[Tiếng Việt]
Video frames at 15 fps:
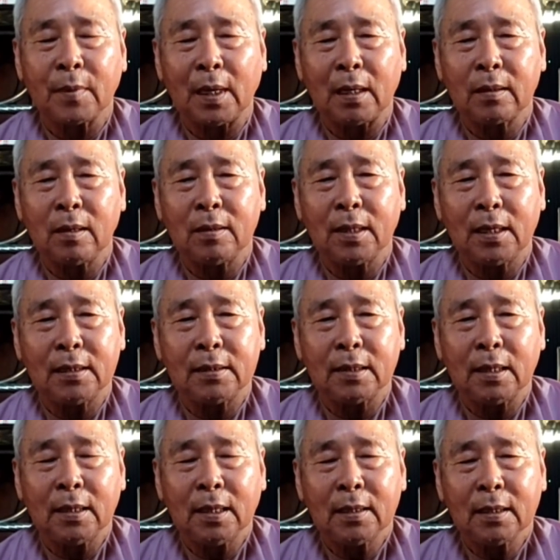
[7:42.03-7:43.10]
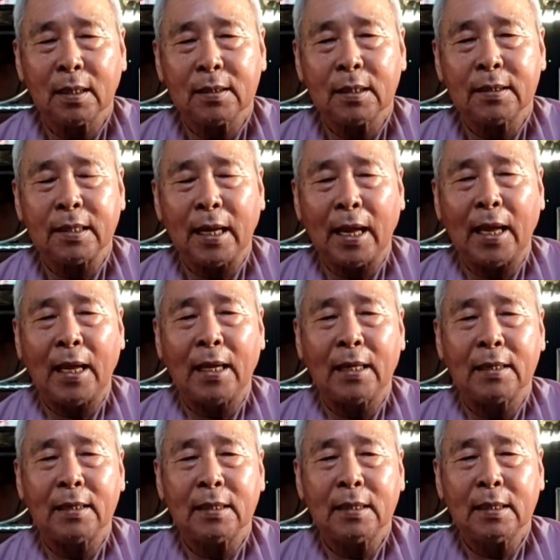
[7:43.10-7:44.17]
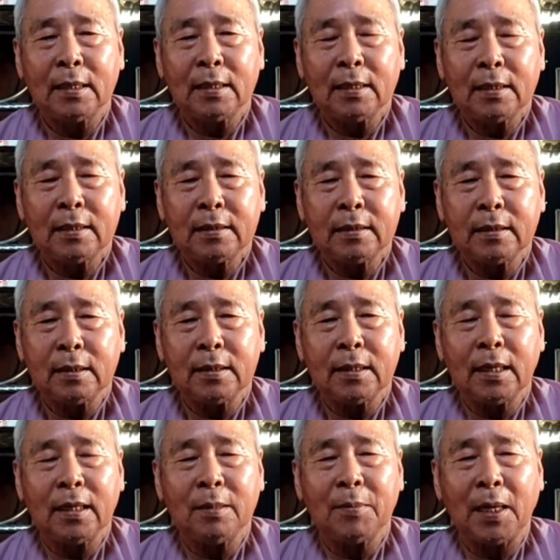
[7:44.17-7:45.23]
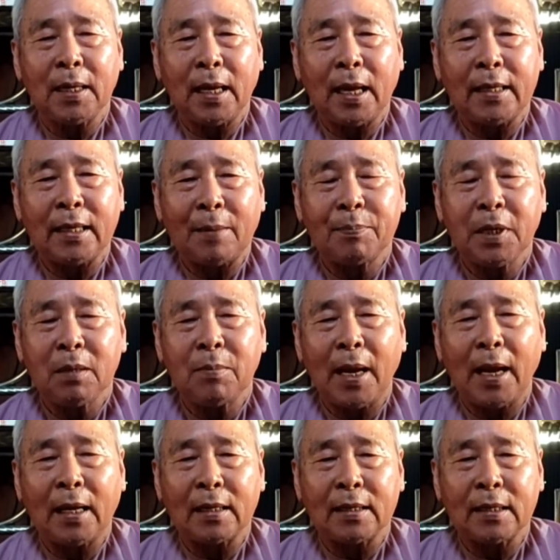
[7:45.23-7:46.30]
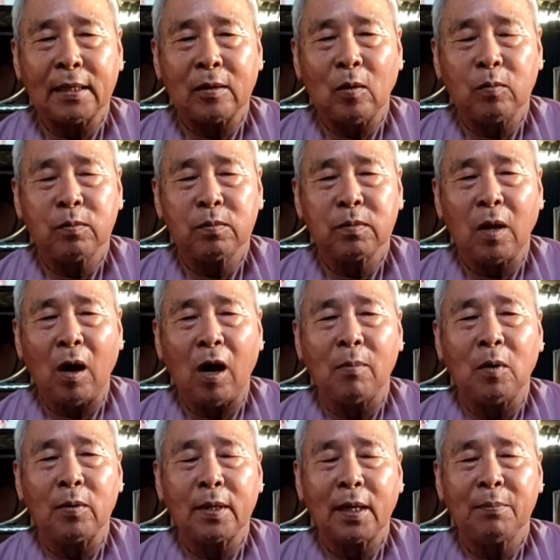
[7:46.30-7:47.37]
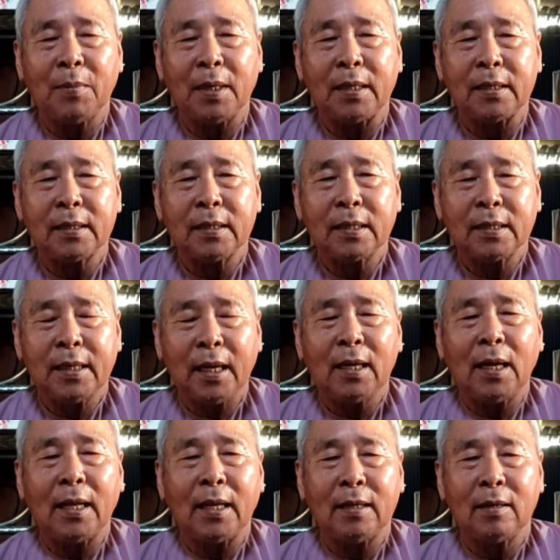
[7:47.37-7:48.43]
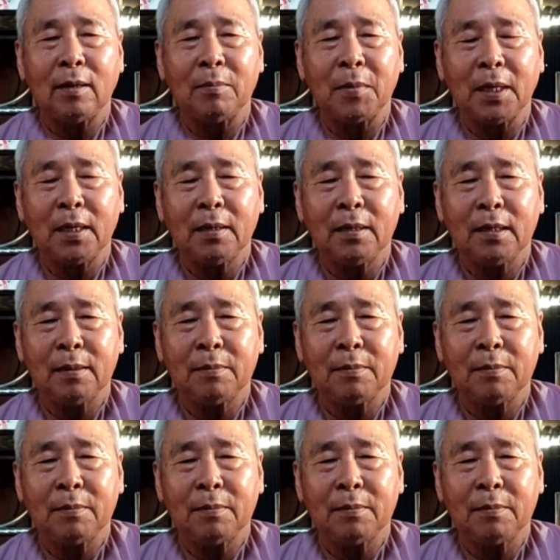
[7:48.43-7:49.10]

là cho nên đức thích ca trước khi mà ngài nhập niết bàn thì cũng thọ một cái bệnh kiết lỵ rồi mới